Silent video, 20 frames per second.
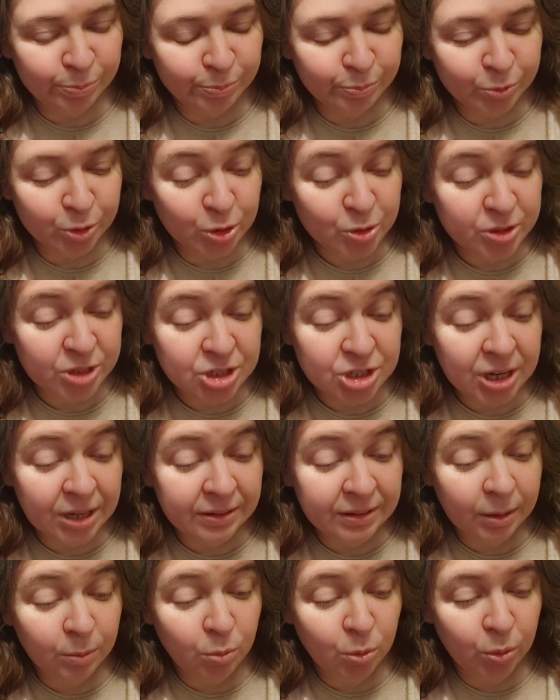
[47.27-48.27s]
dans ses
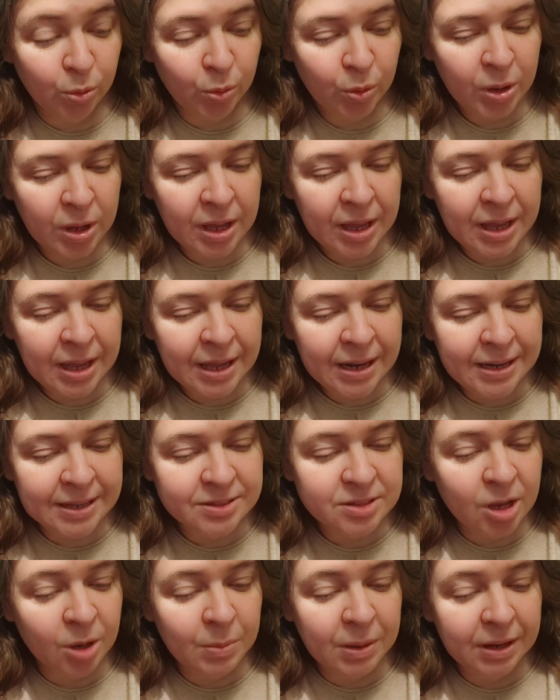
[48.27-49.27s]
jardins bleus,
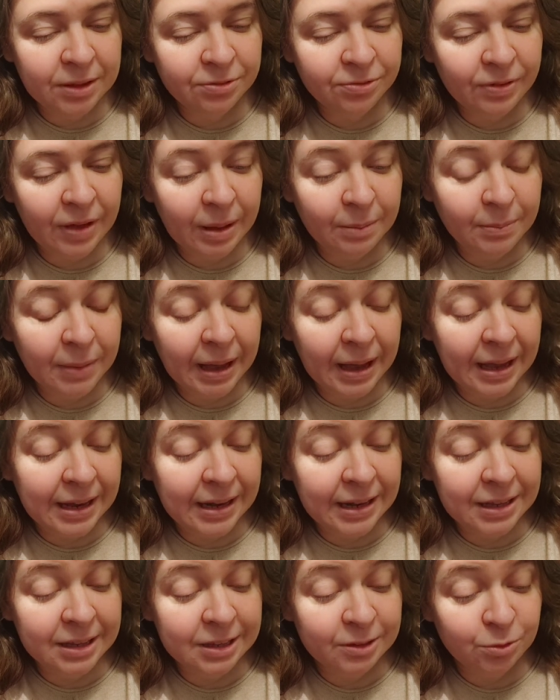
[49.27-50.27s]
les hommes et les femmes
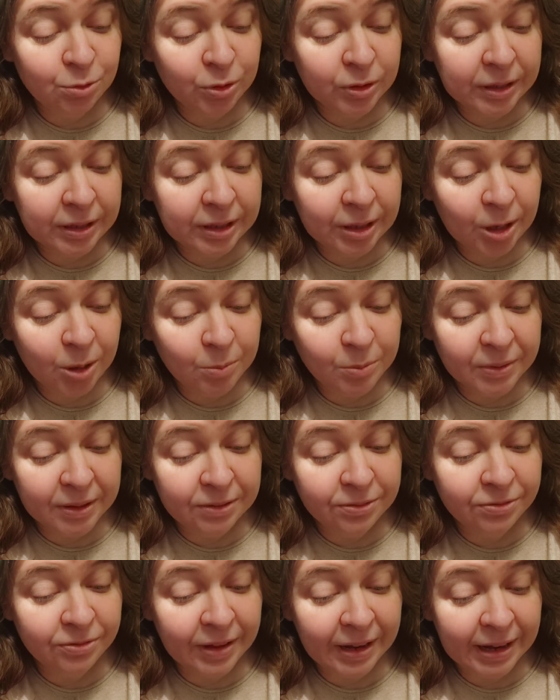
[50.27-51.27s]
allaient et venaient comme
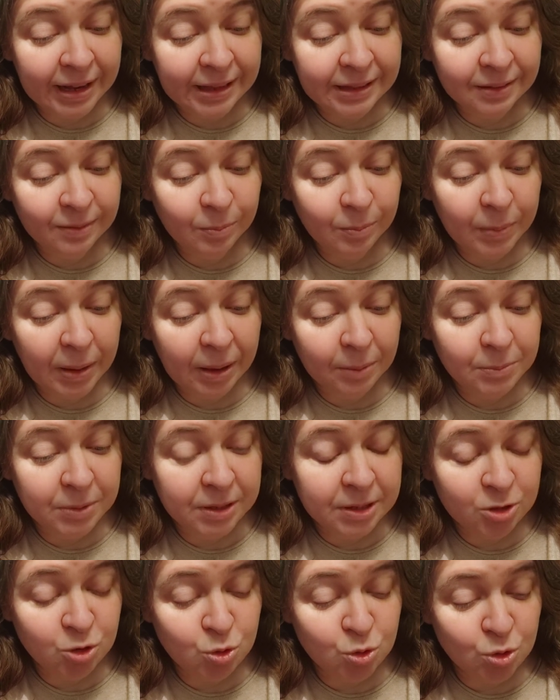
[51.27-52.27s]
des phalènes
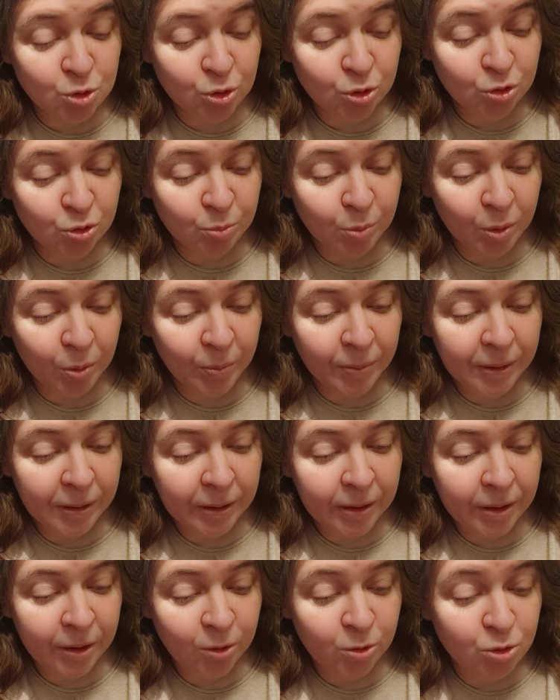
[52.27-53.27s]
parmi les chuchotements,
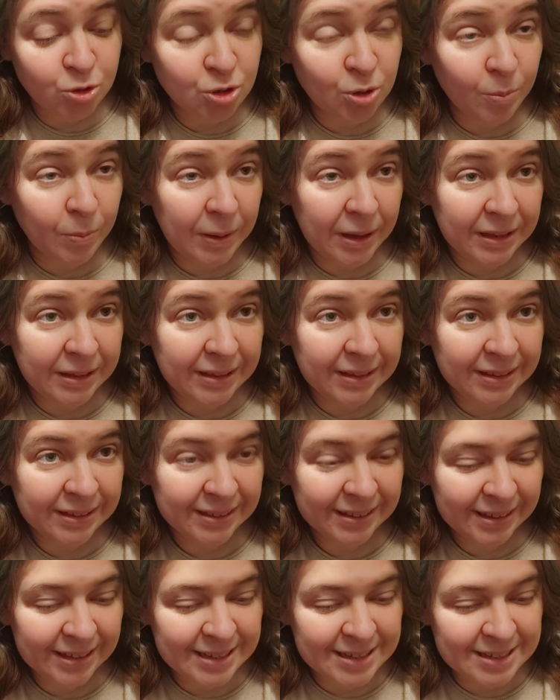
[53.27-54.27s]
le champagne
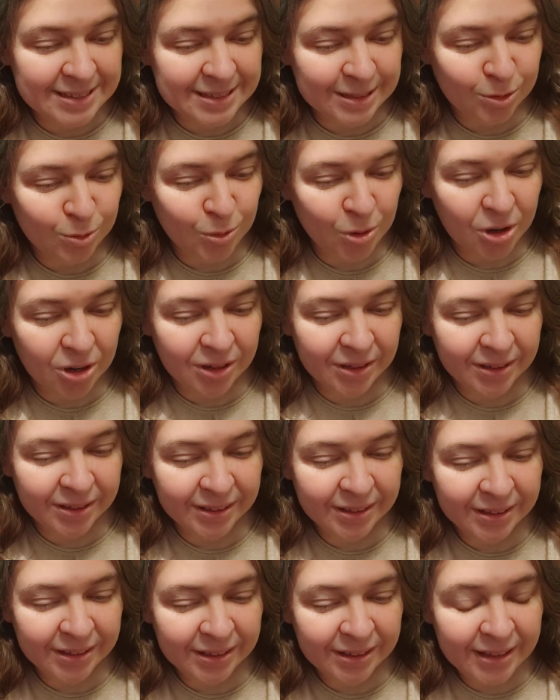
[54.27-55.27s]
et les étoiles.
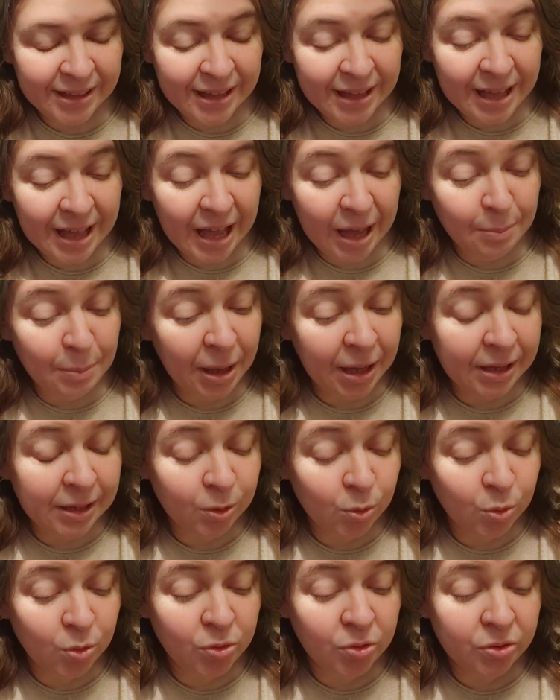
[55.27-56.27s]
À
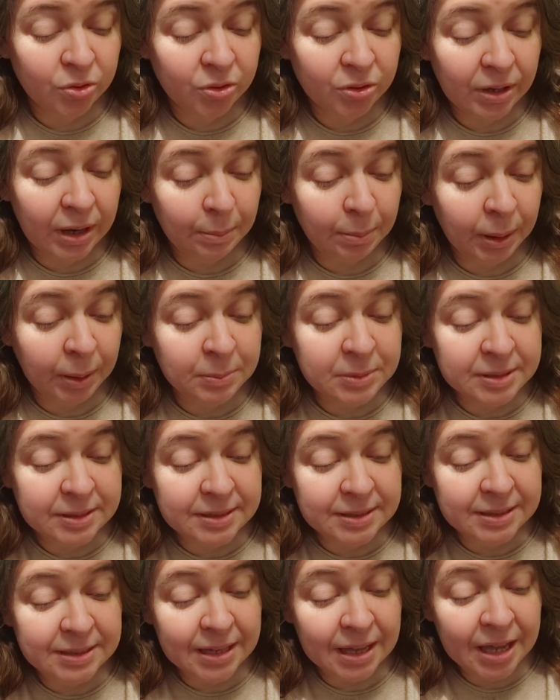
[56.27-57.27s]
marée haute,
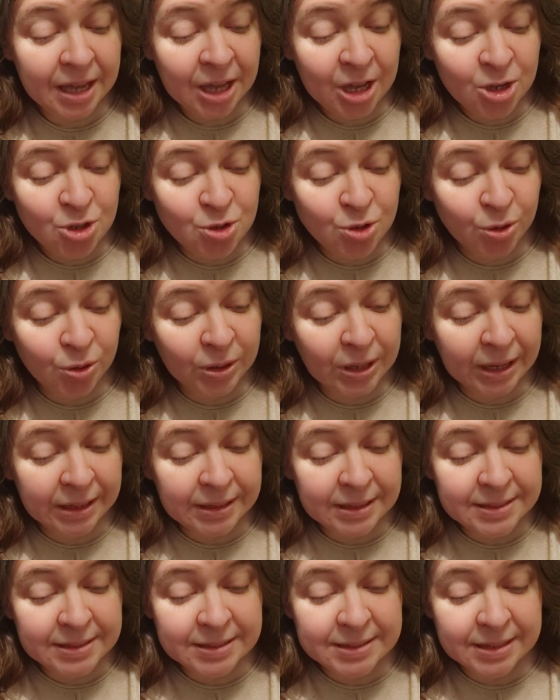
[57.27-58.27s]
l'après-midi, je
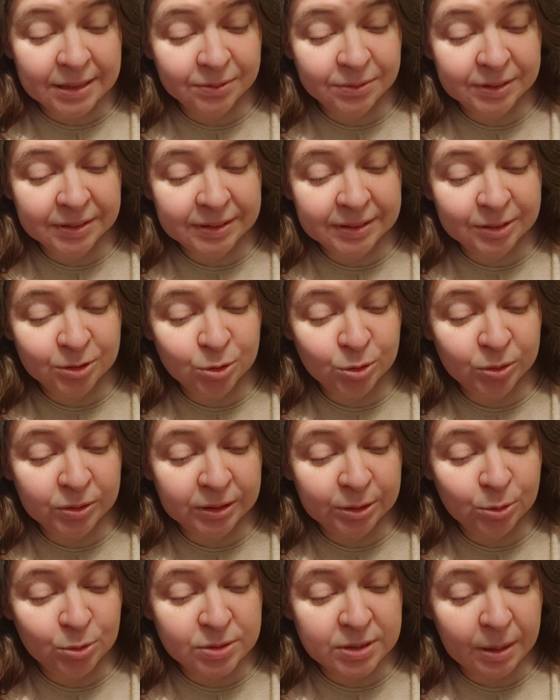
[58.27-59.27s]
regardais ses invités
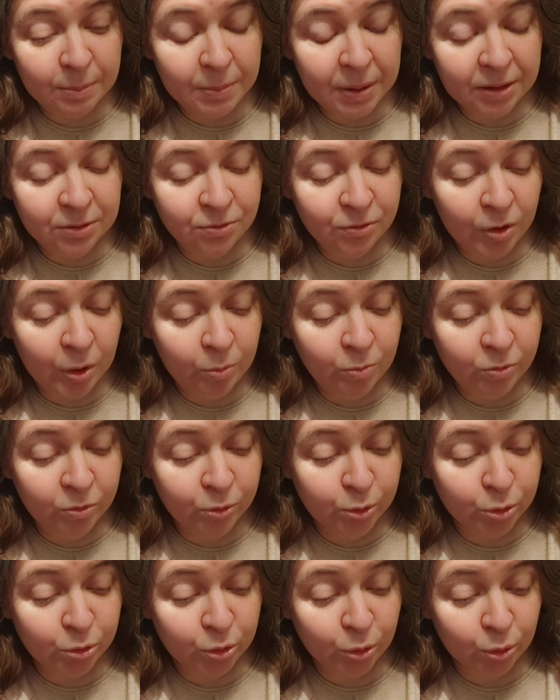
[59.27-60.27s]
sauter de sa plateforme
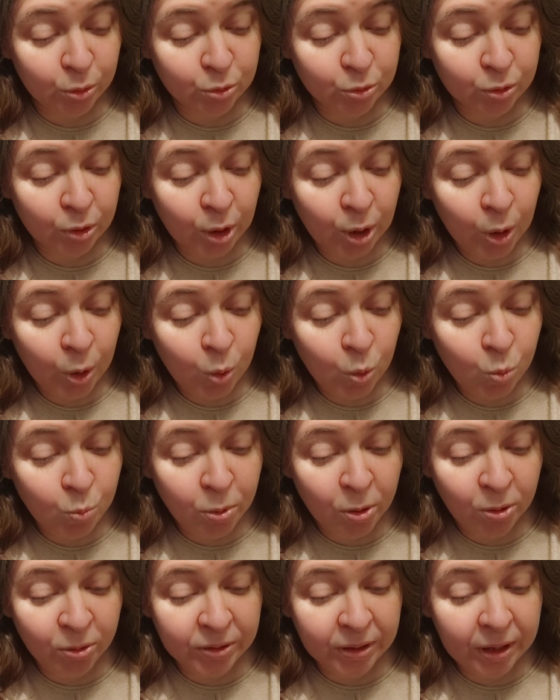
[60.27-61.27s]
flottante ou
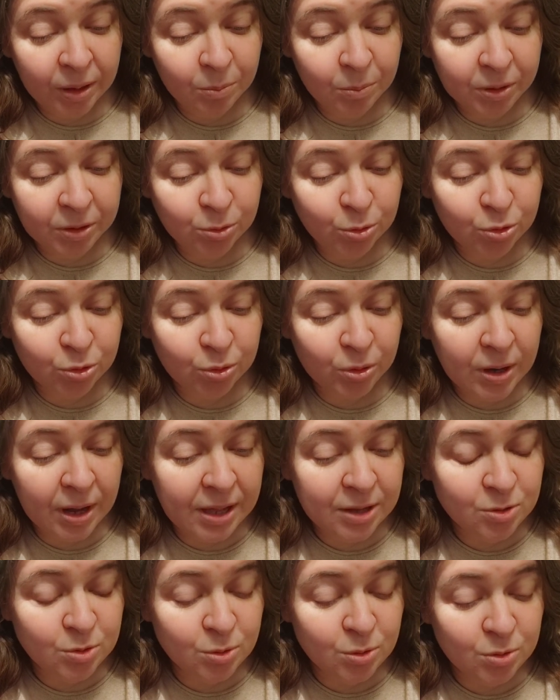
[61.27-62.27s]
prendre un bain de
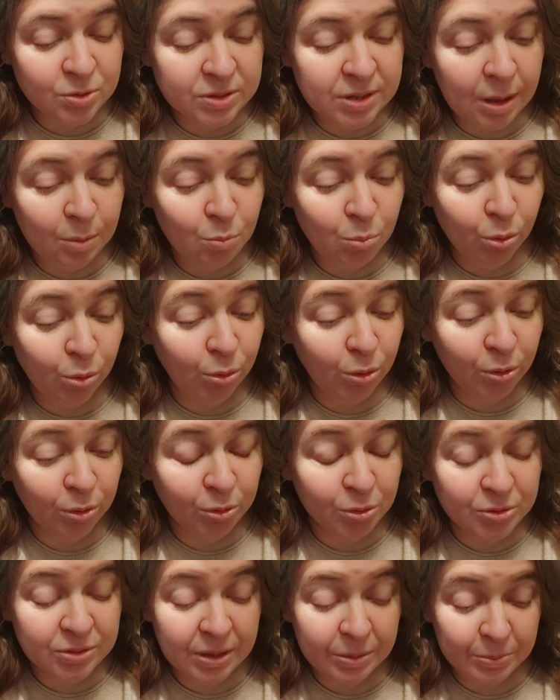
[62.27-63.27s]
soleil sur le sable brûlant
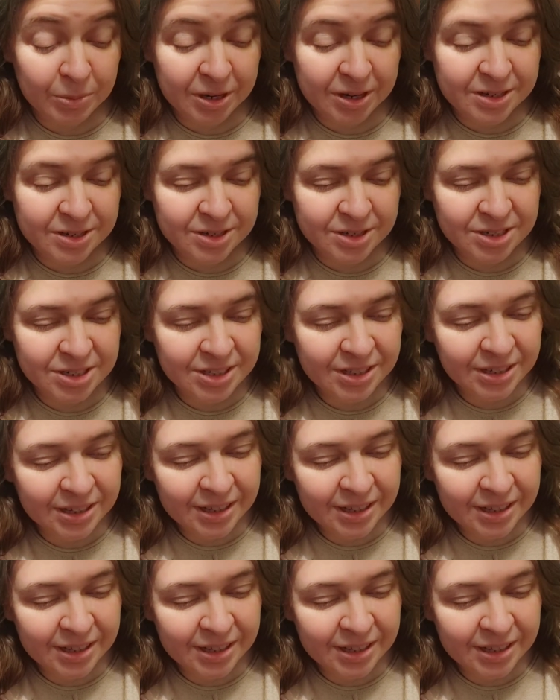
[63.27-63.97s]
de sa plage.